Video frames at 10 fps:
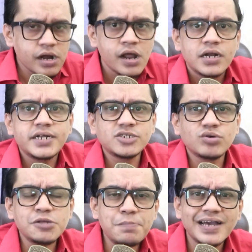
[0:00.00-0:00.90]
और
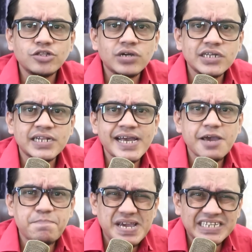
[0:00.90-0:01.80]
रिश्वत भी मांगी तो कितने
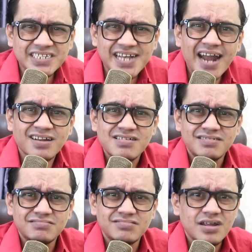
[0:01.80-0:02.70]
की बीस हजार
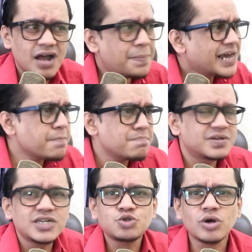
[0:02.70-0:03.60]
अब क्या
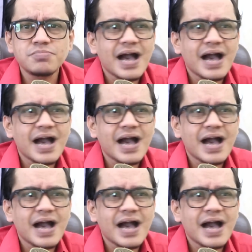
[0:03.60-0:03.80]
रिश्वत